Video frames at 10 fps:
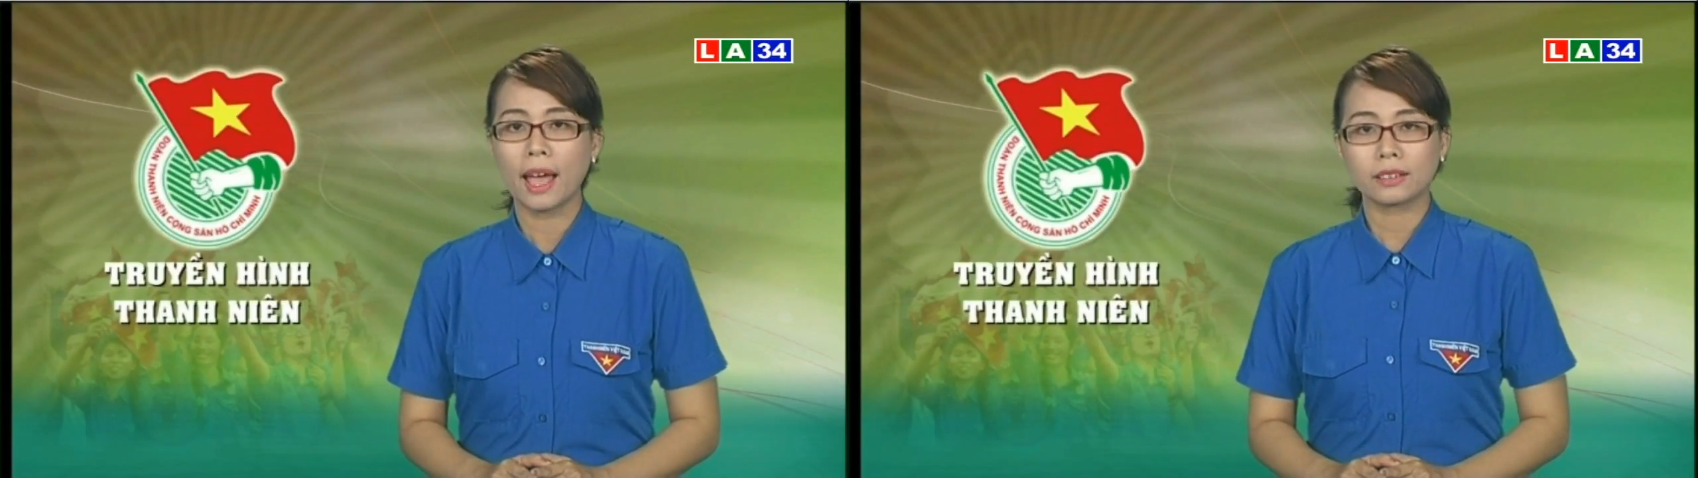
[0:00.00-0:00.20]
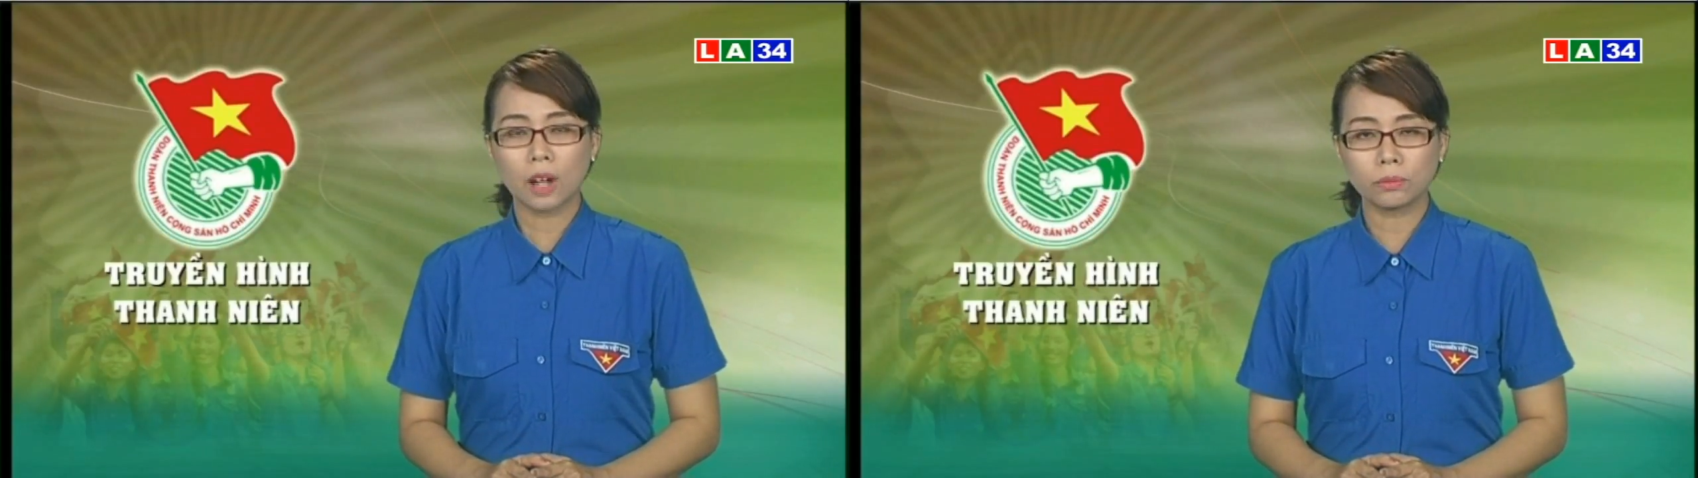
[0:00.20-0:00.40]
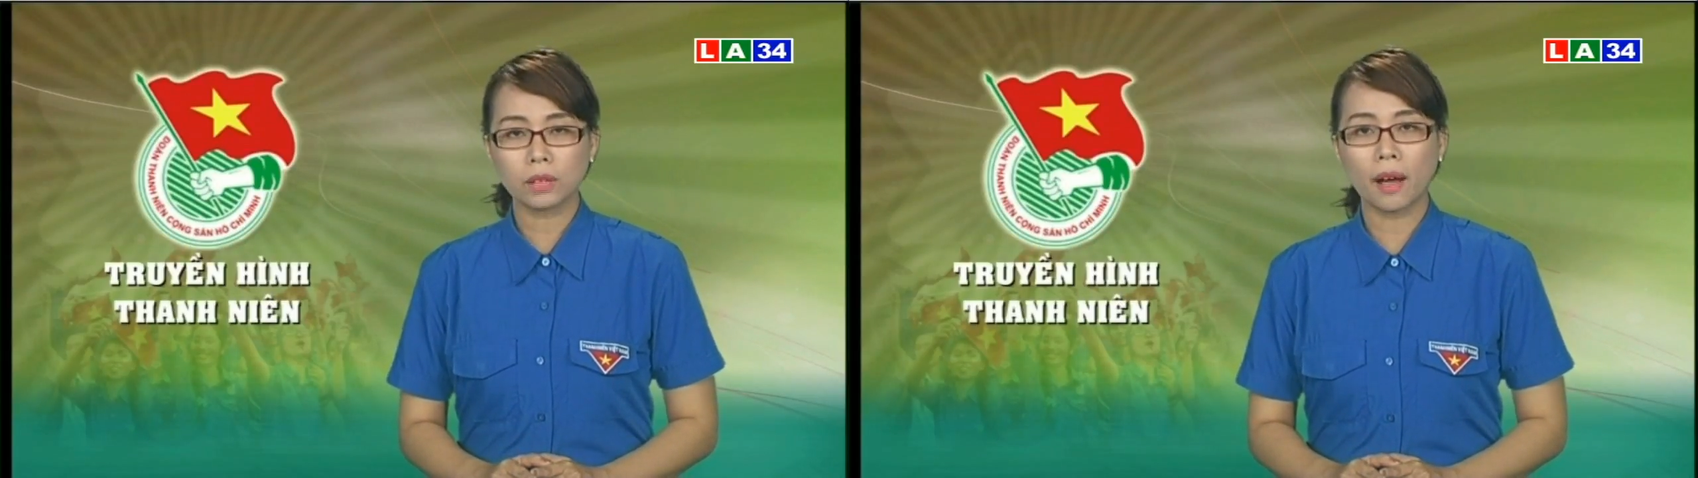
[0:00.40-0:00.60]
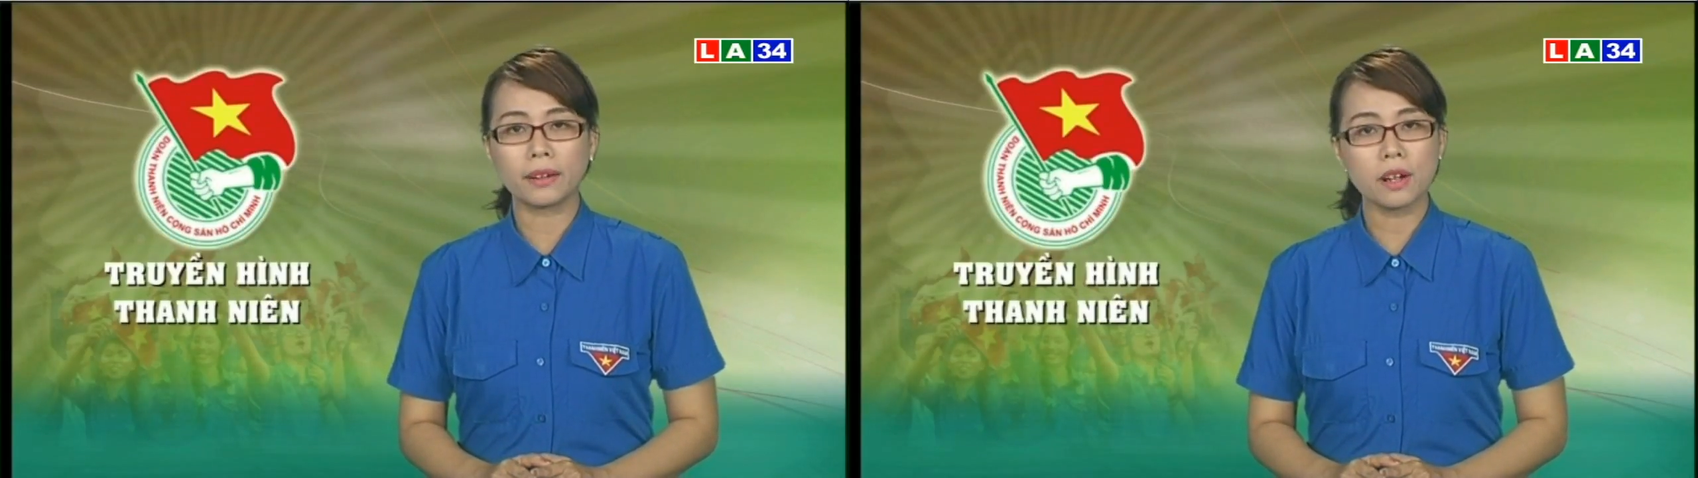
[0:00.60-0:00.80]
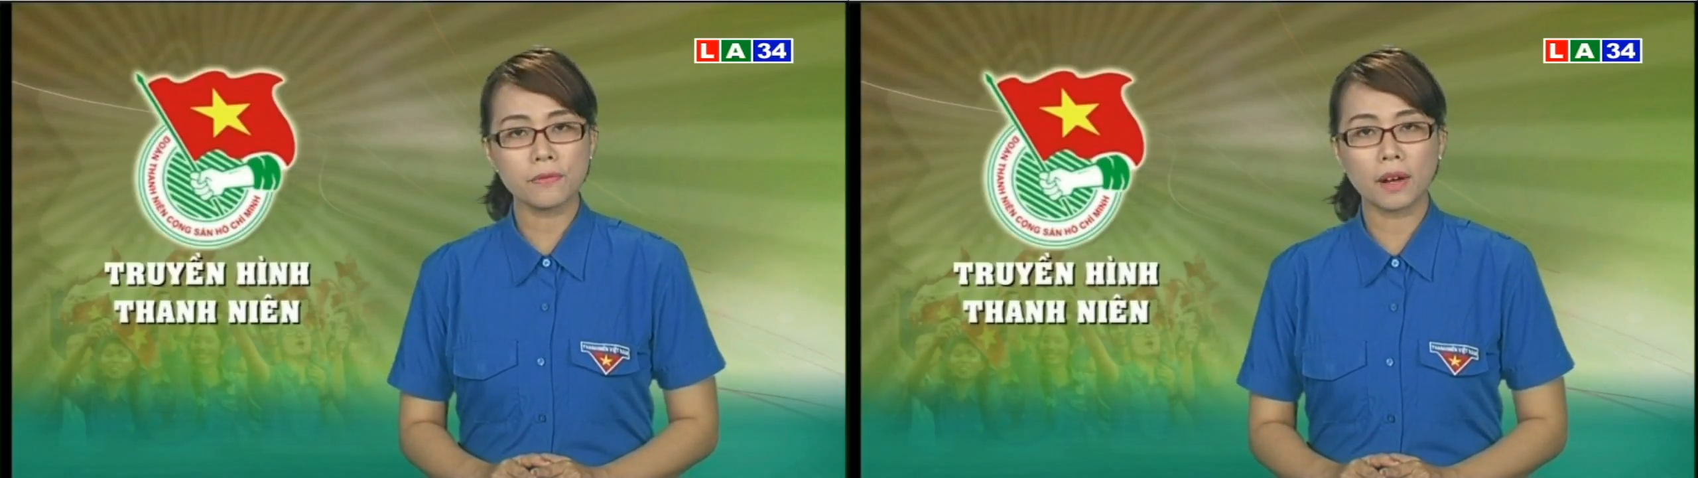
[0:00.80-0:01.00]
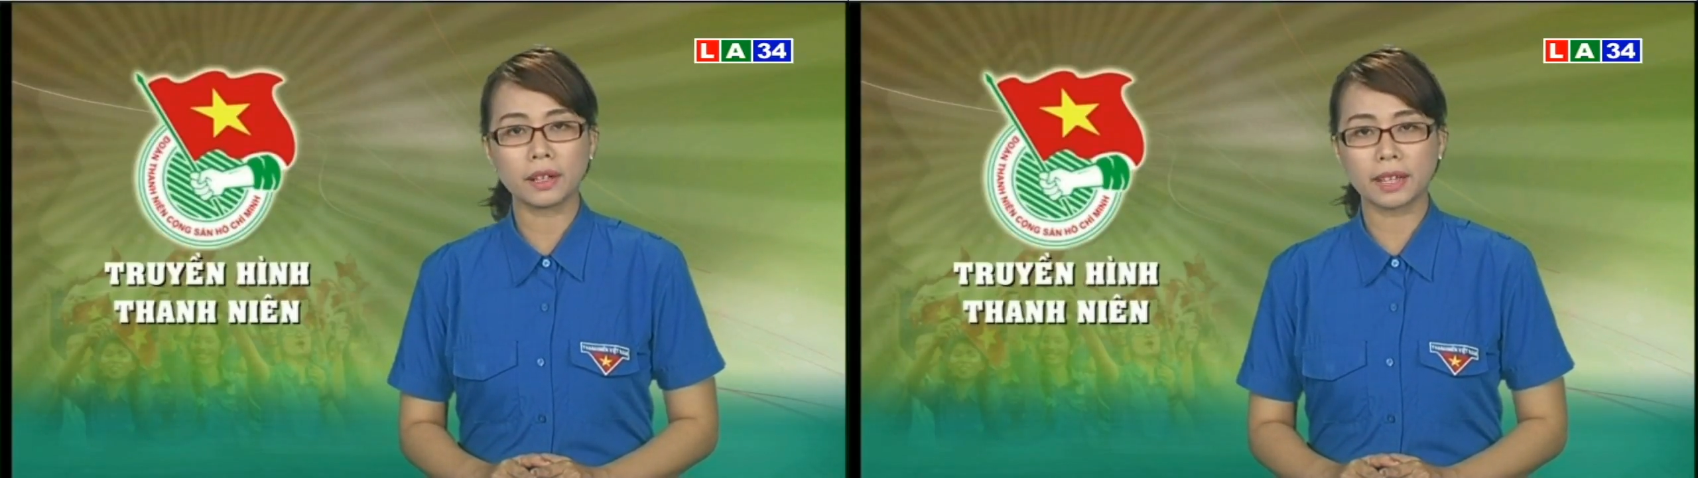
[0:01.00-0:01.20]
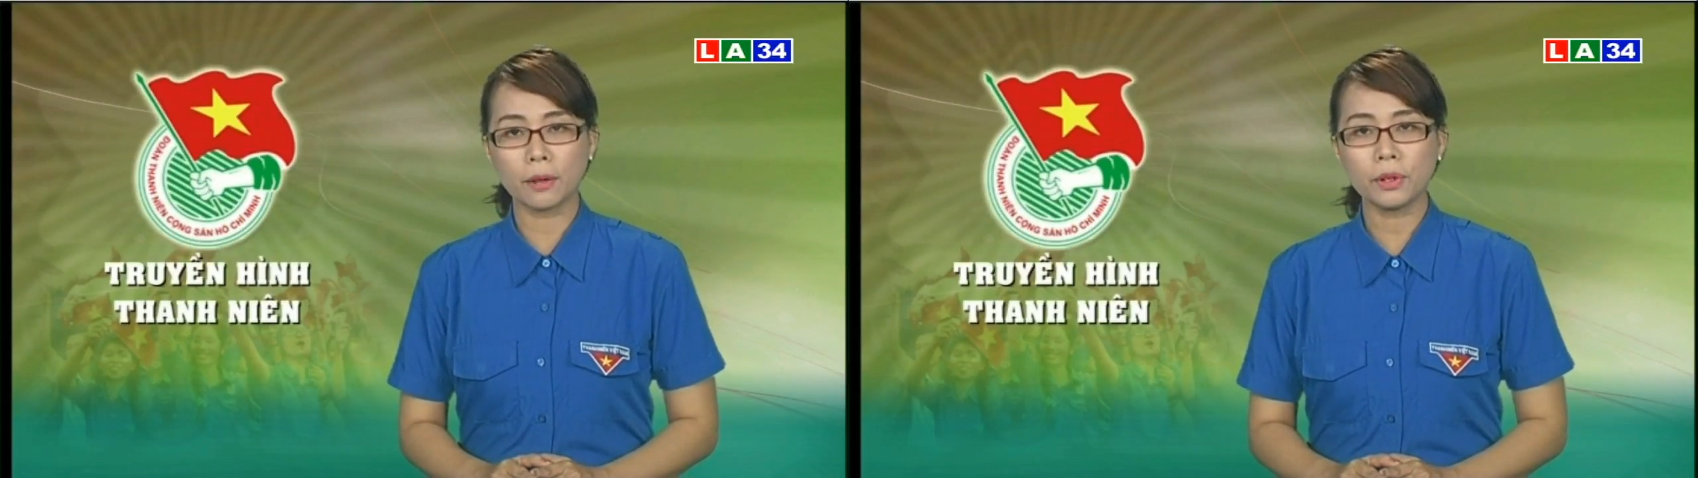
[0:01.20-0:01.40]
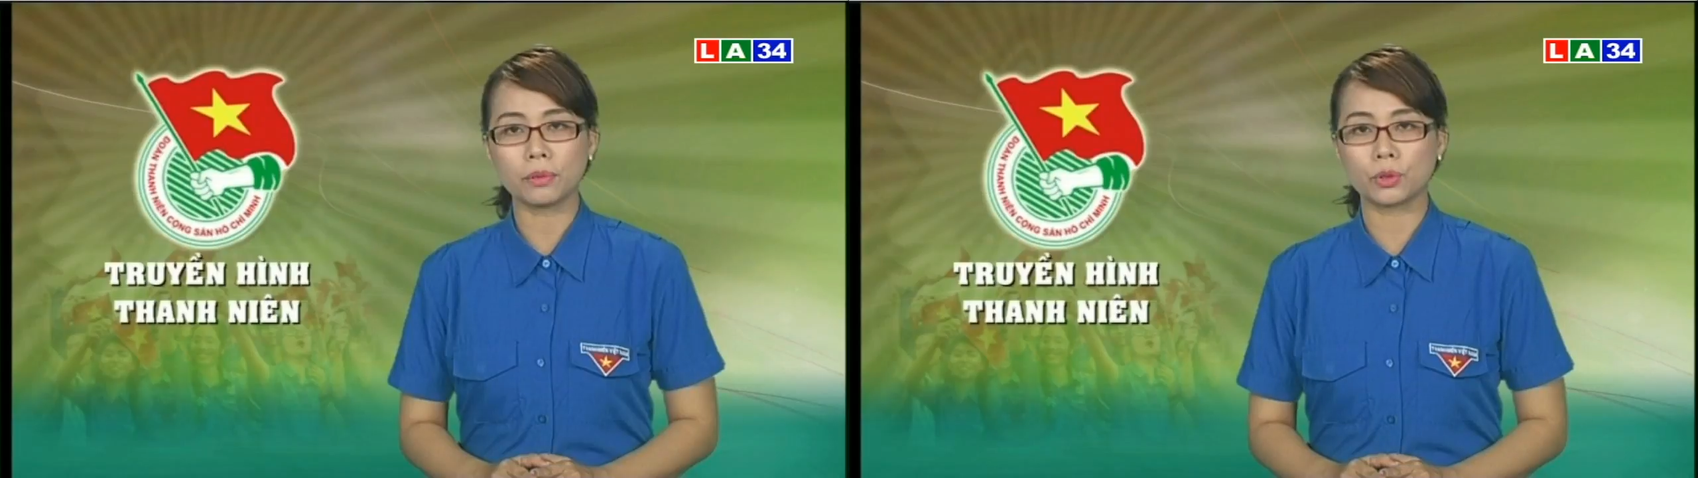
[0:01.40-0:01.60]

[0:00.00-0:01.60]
đồng thời góp phần giáo dục